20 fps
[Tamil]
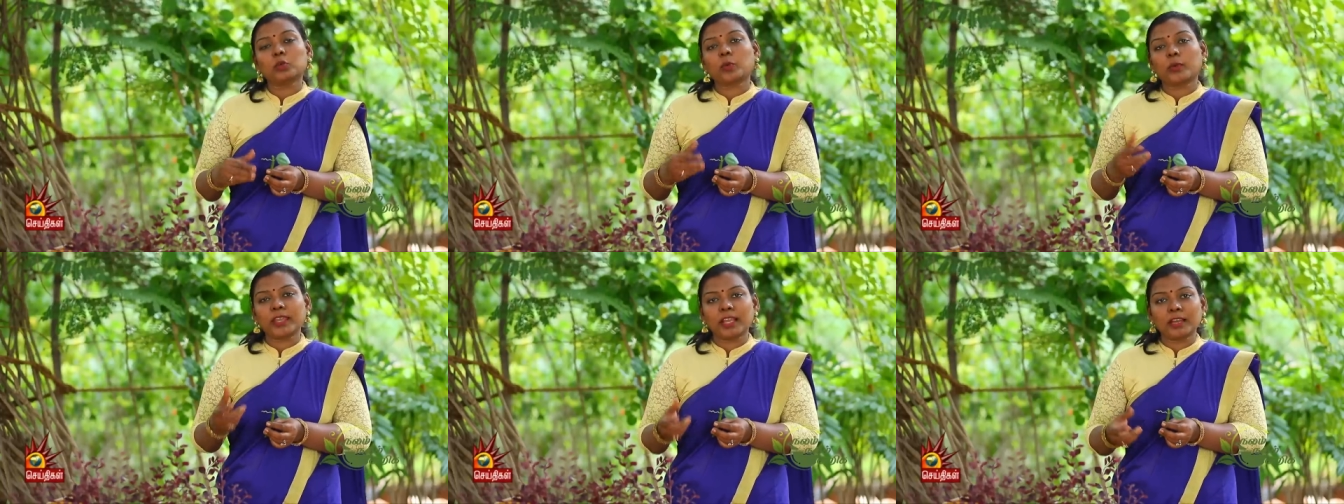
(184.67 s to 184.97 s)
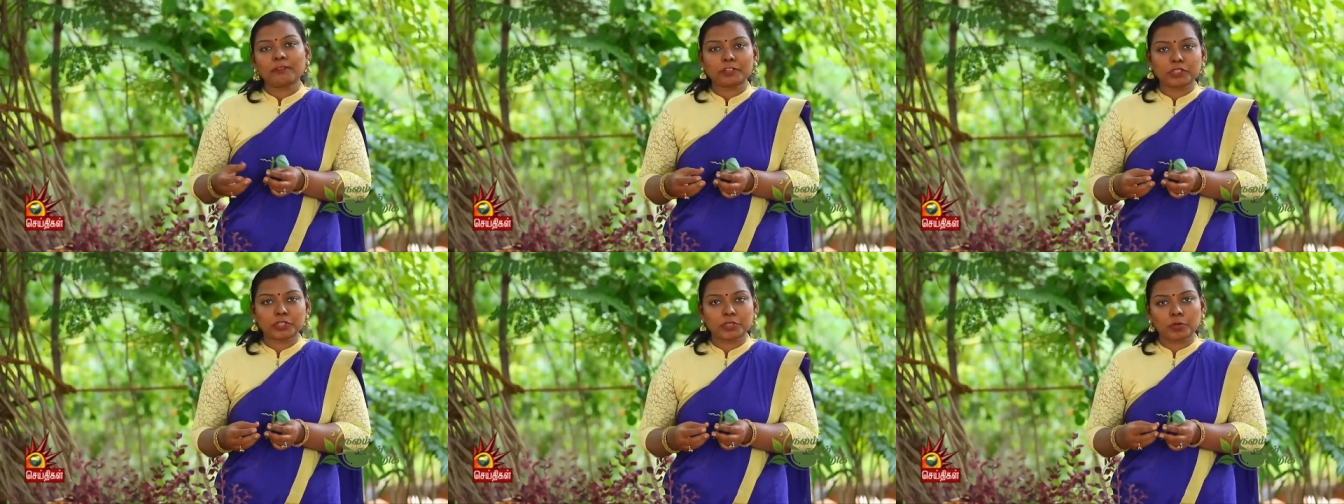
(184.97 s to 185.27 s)

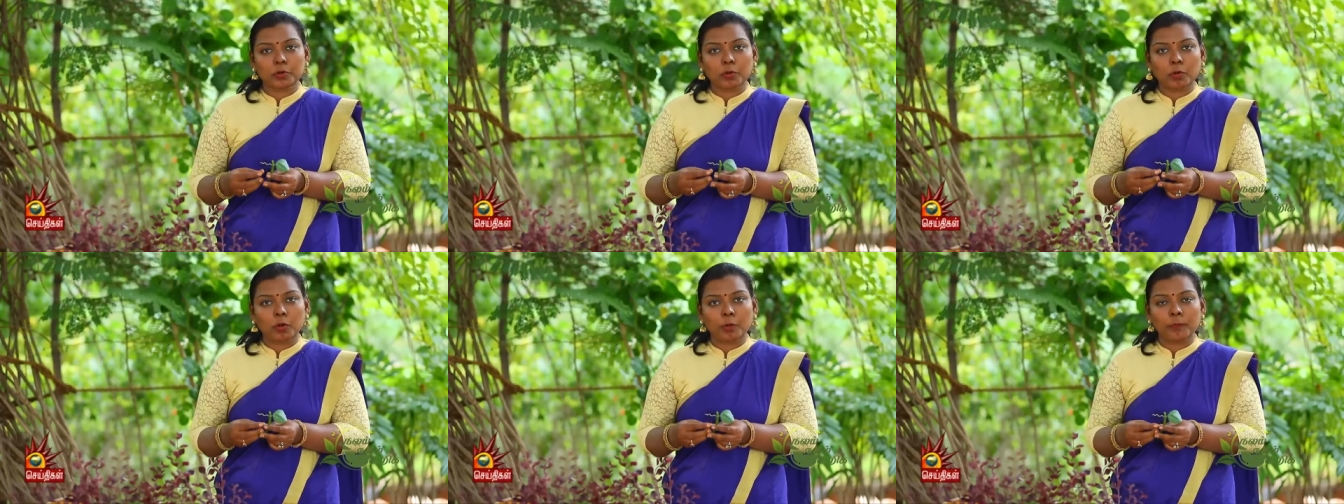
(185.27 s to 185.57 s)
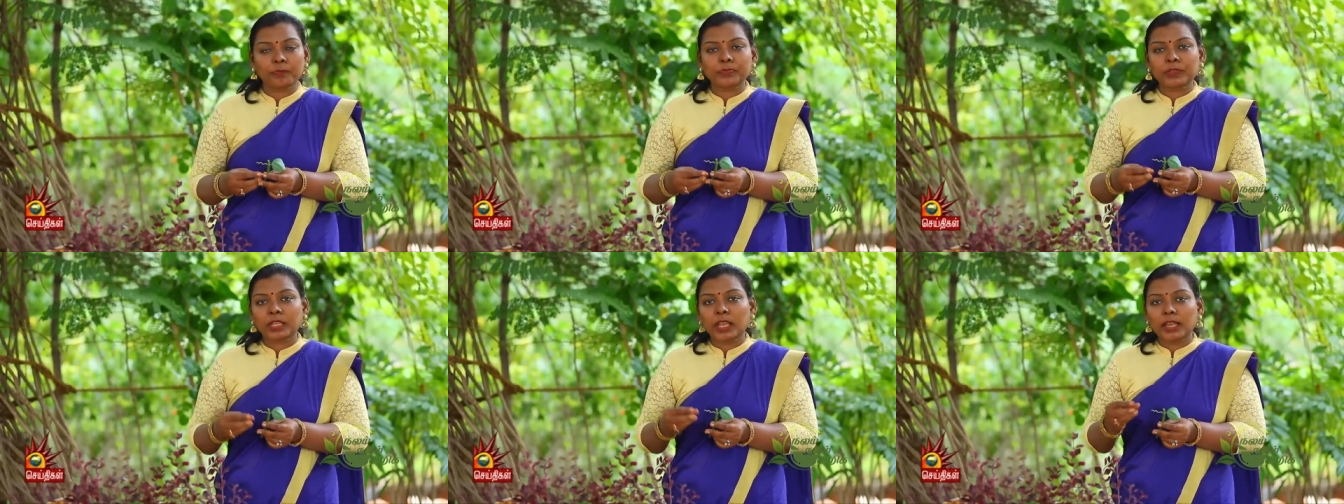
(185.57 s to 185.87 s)
துவையல் வச்சுக்கிறோம்
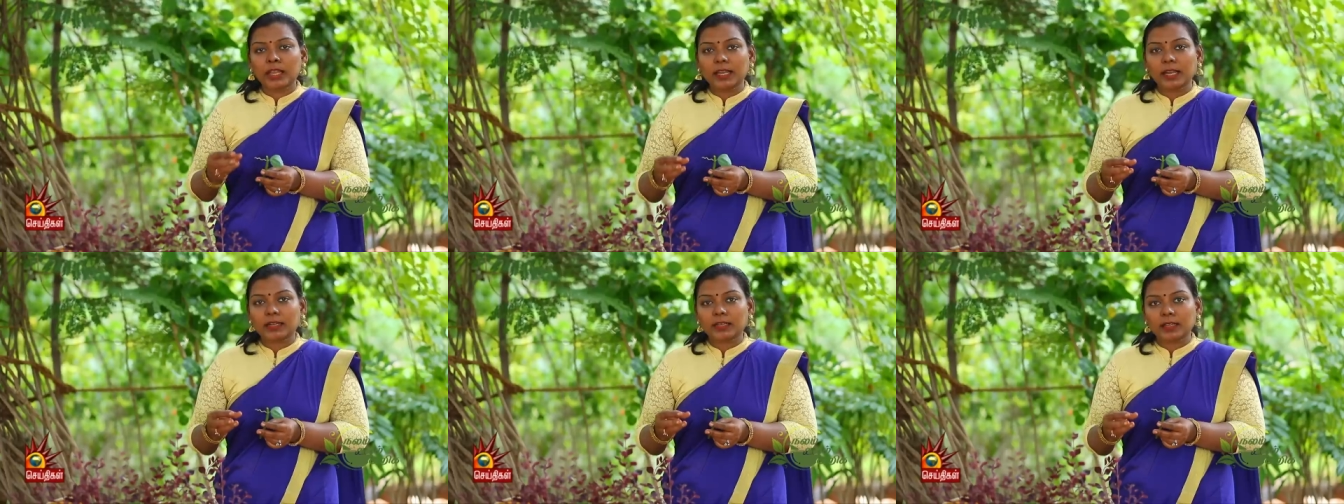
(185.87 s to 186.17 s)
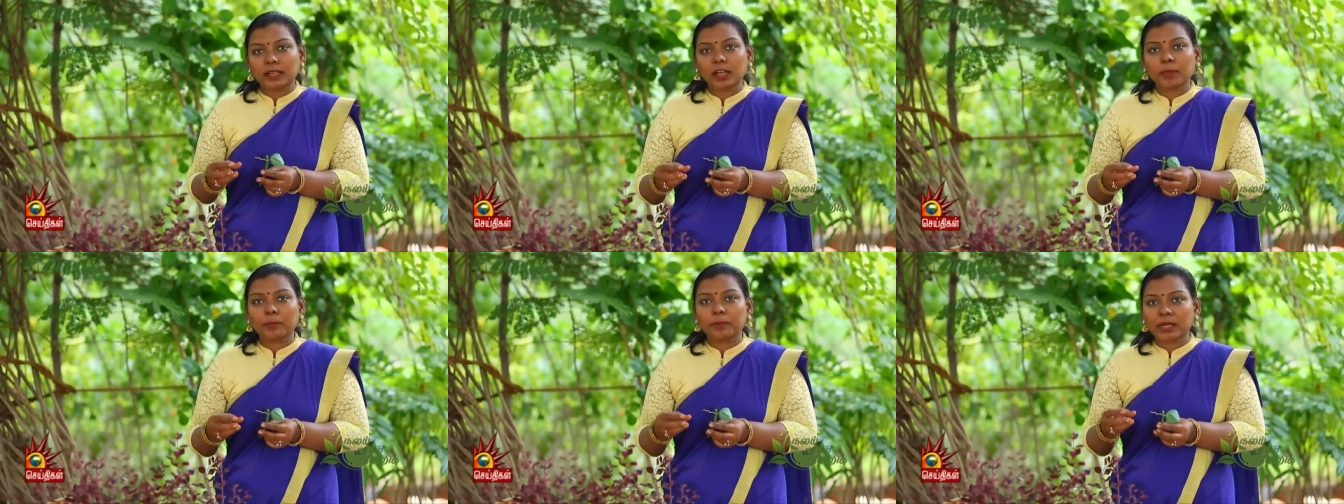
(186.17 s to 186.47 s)

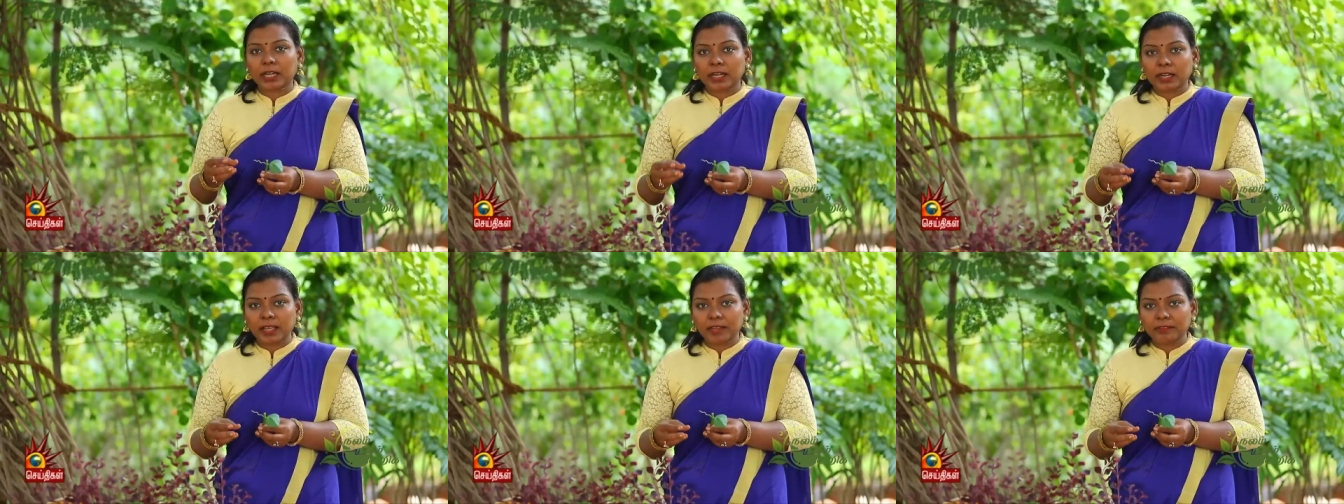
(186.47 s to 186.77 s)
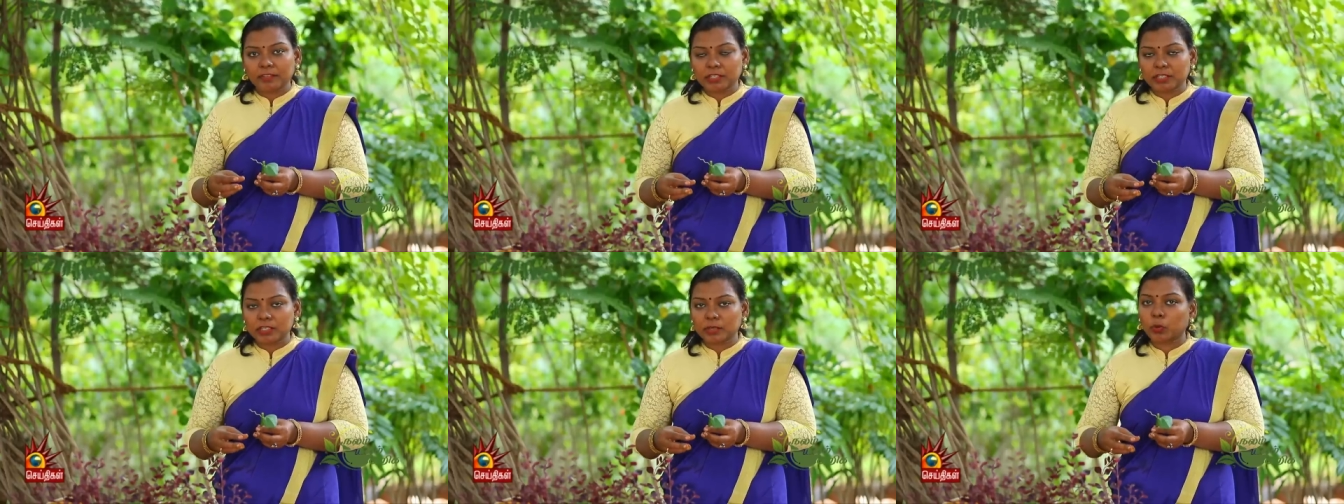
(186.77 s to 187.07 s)
இல்லாட்டினா பிரண்டை
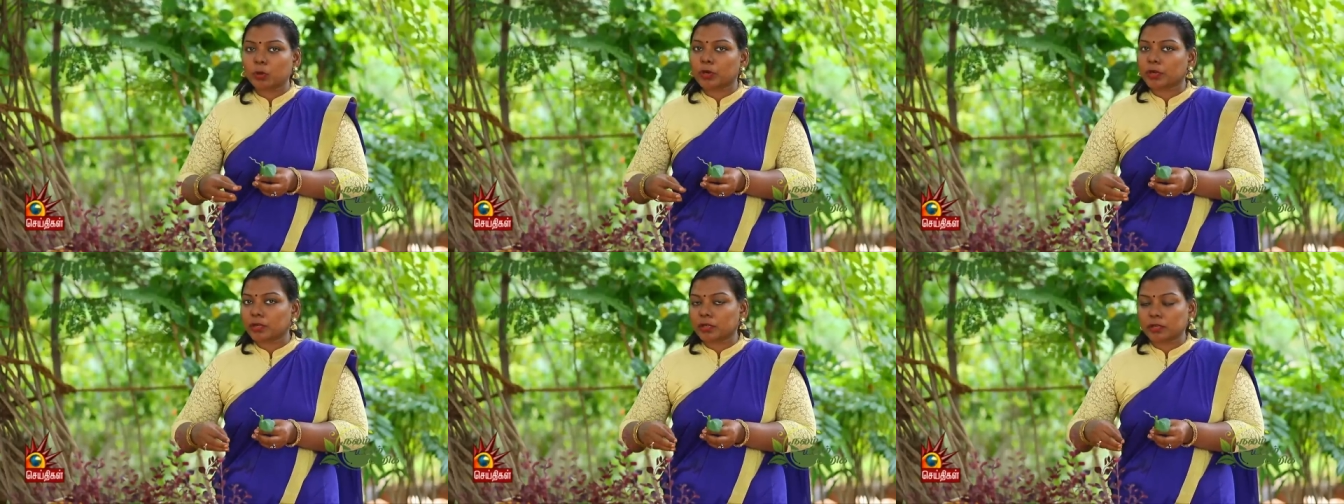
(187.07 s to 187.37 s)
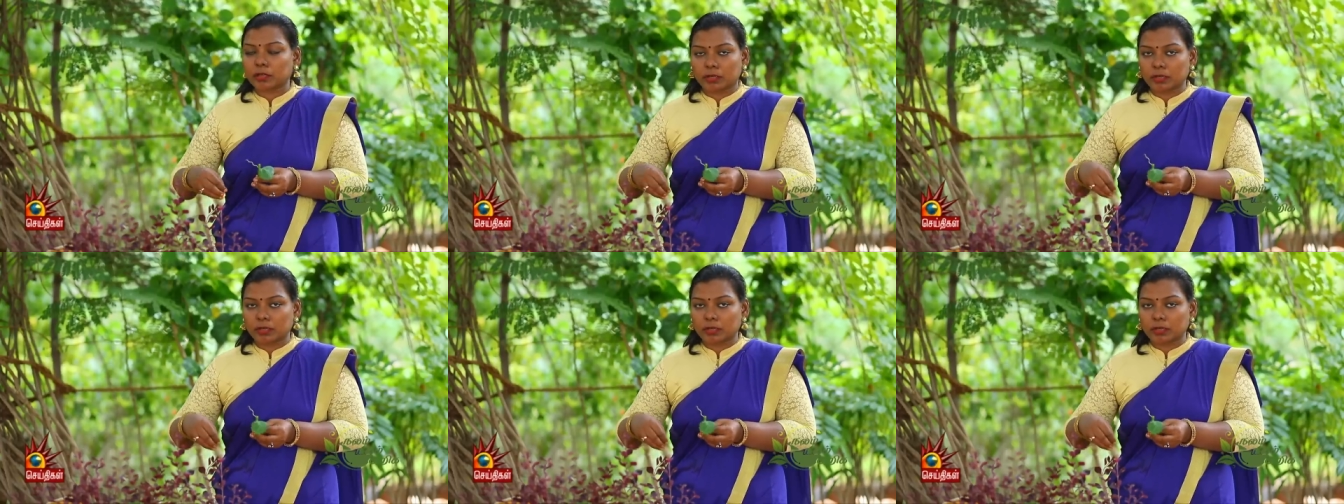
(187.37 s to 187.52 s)
வச்சு ஒரு